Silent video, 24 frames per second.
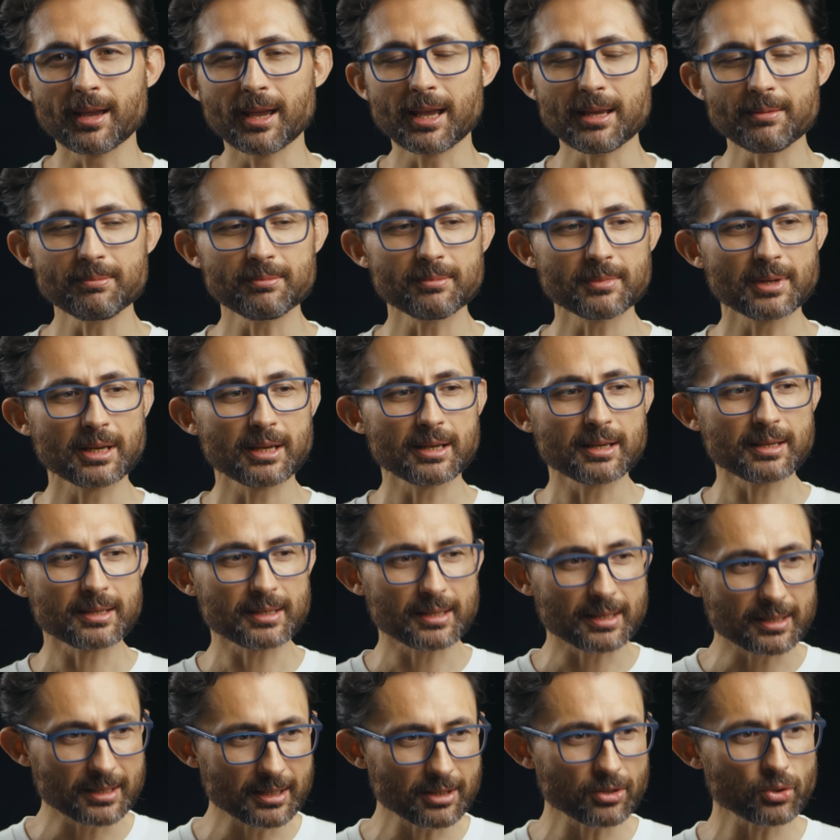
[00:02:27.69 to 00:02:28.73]
hem
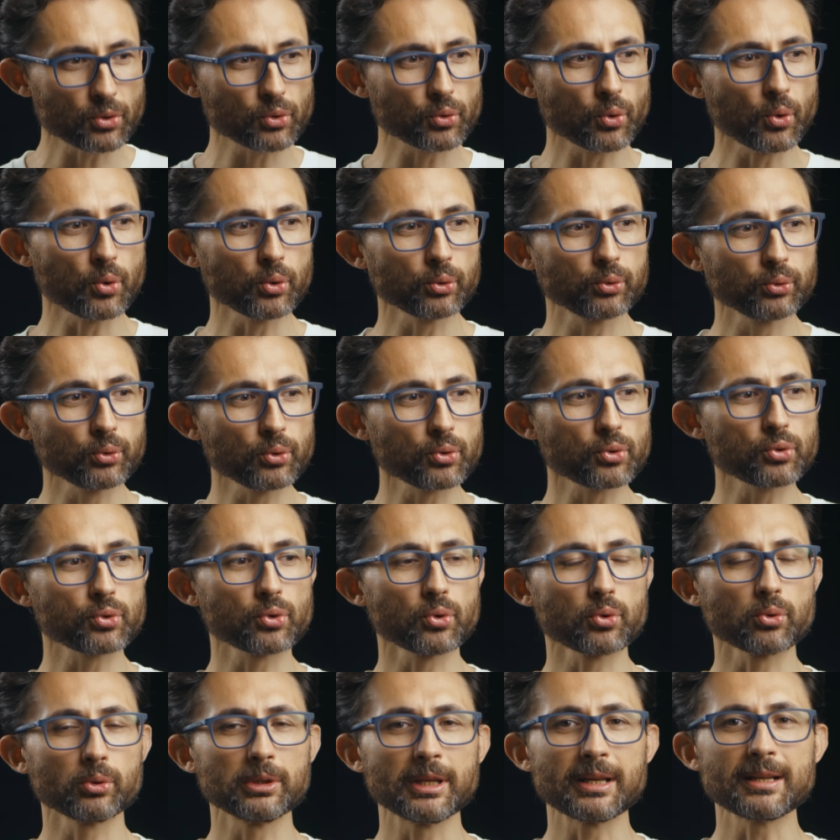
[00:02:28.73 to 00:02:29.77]
sizin sorduğu
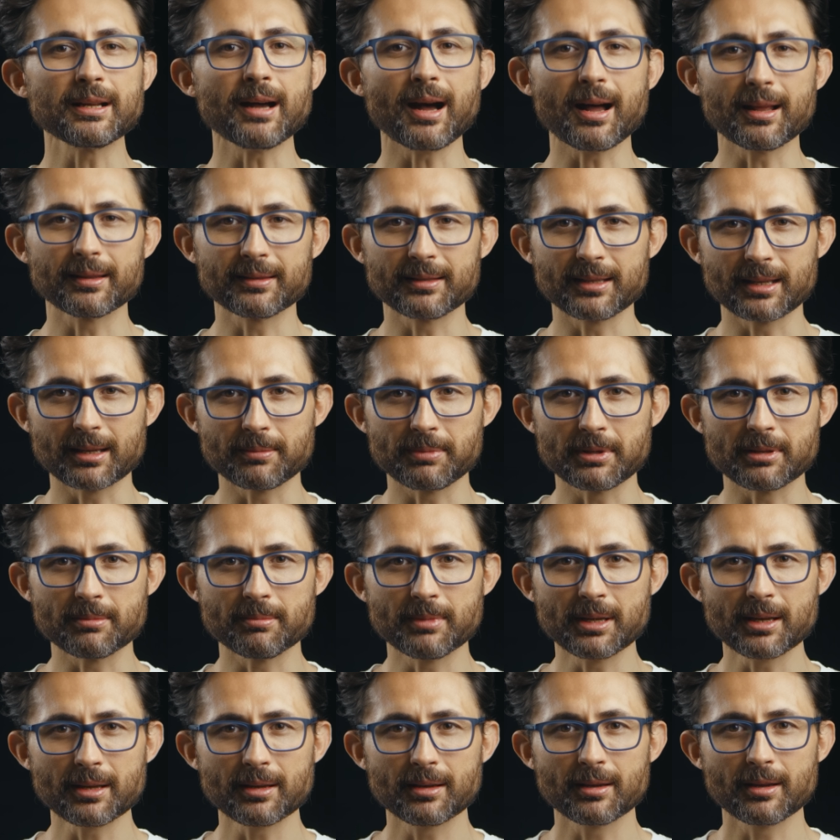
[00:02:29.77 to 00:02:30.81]
soruları
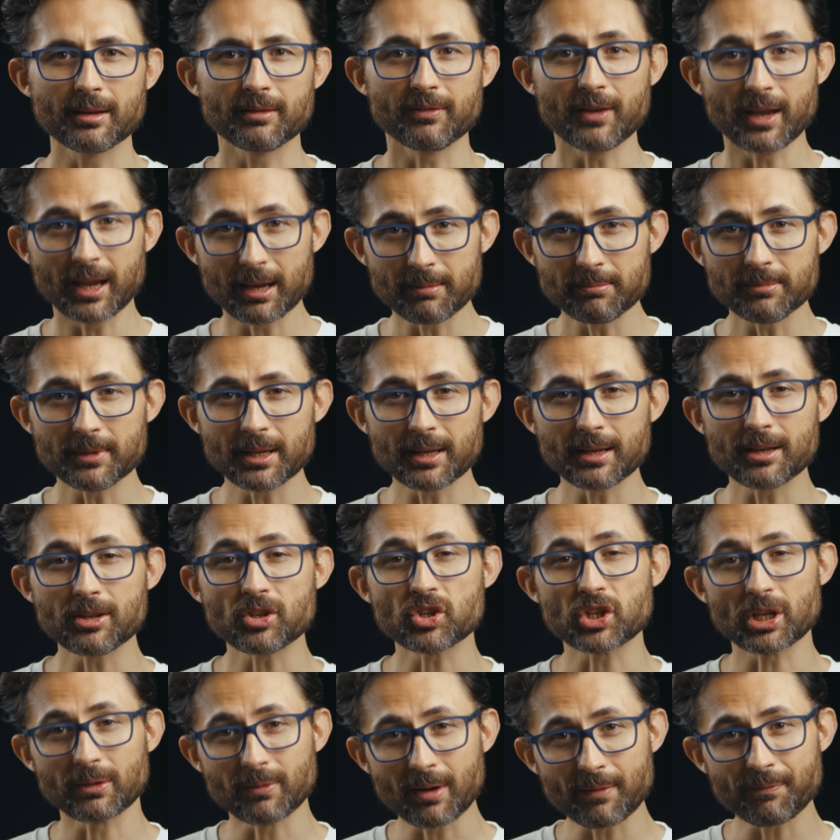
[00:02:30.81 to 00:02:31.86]
anlayabilme ve hem
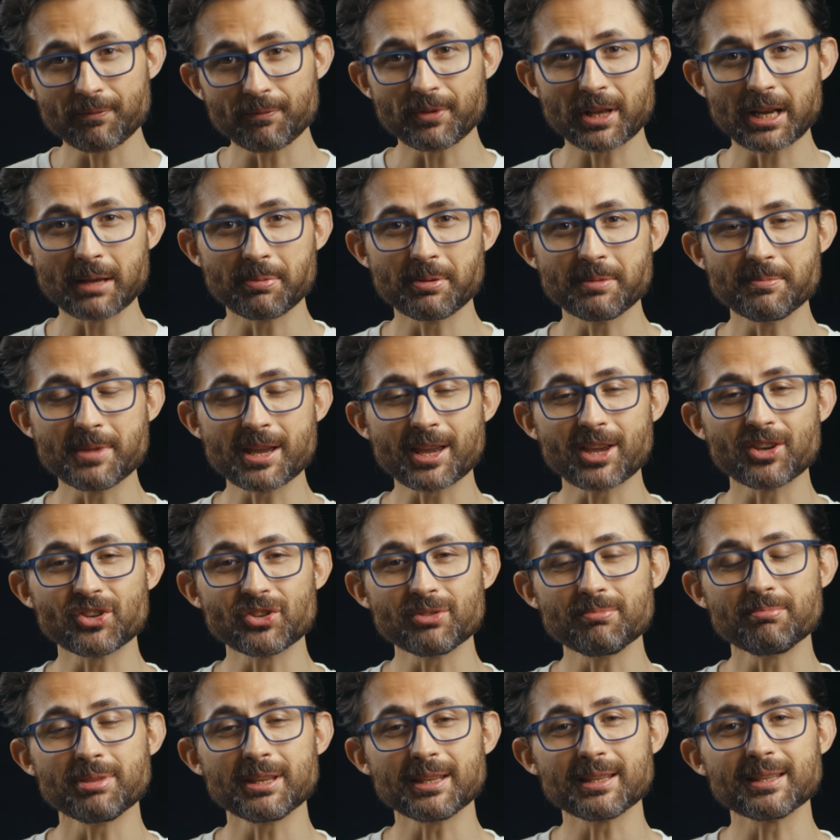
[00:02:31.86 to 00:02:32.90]
de cevap verebilmek
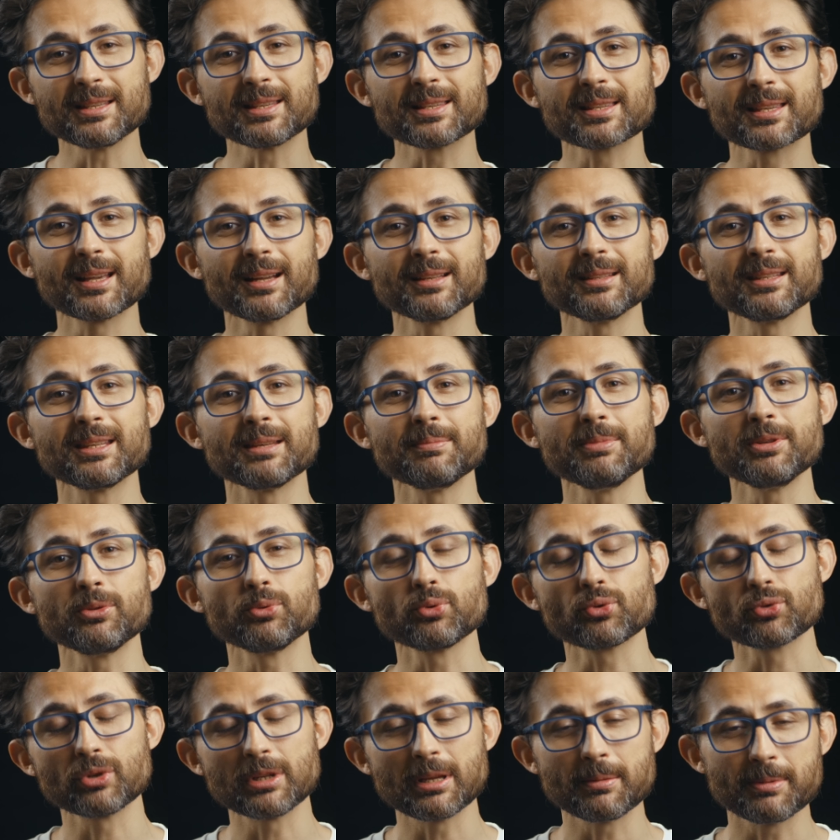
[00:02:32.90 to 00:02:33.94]
için bir insan gibi
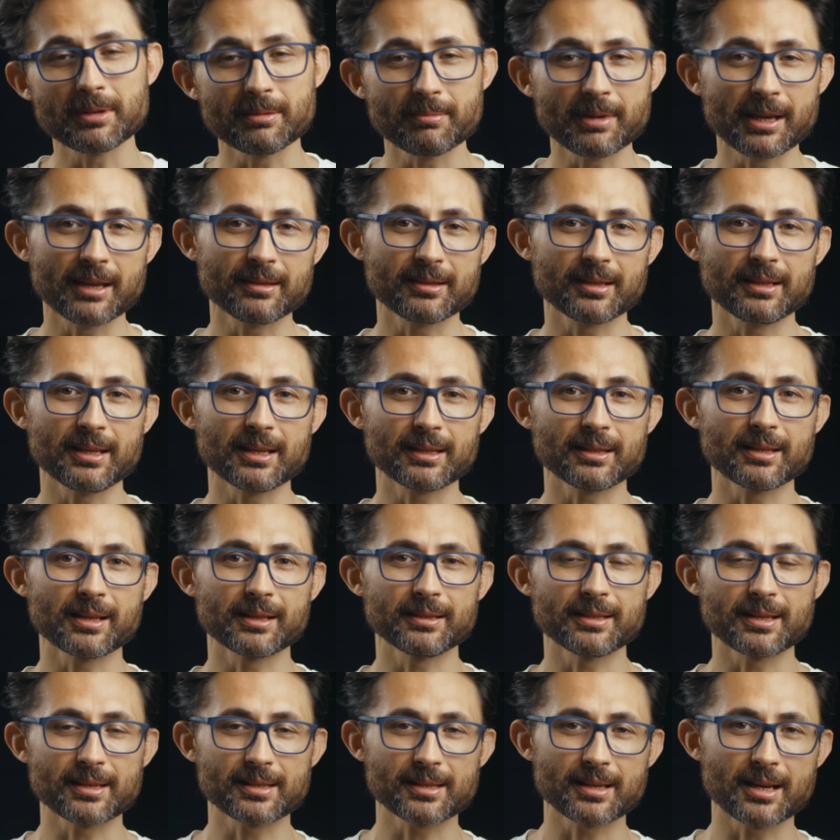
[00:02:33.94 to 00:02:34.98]
düşünebilme
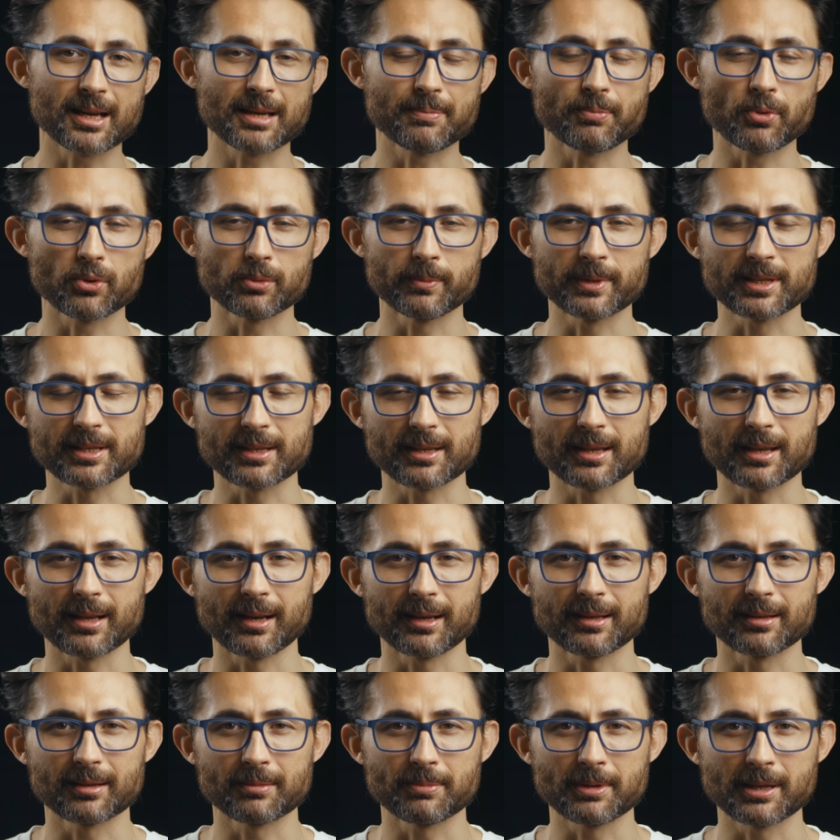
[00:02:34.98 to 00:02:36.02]
yeteneklerine sahip olması
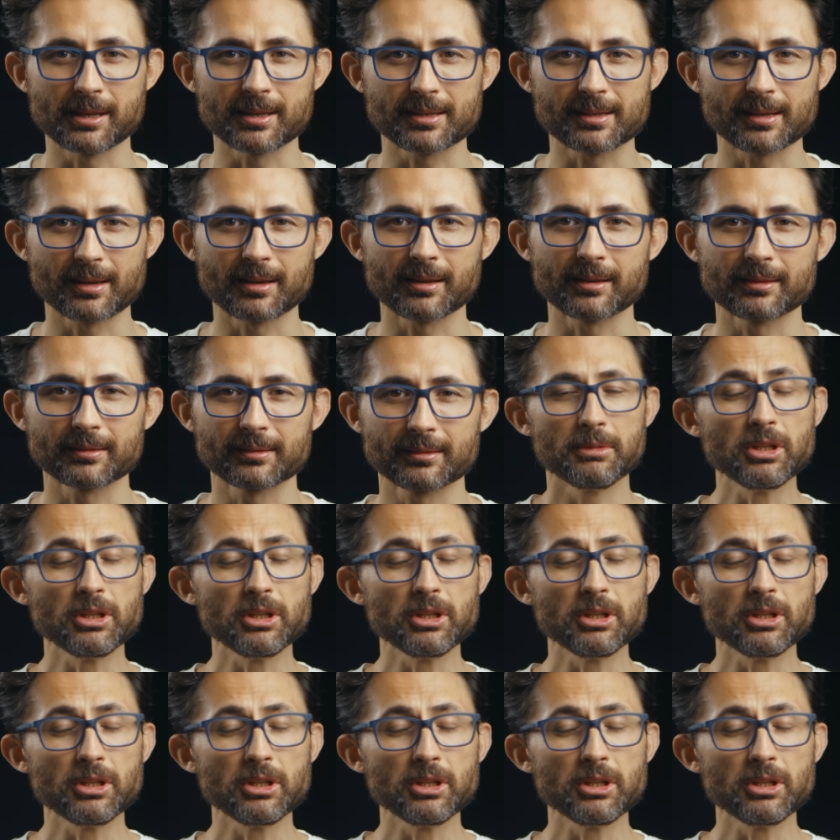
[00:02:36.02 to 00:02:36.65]
gerekir bilgisayarın.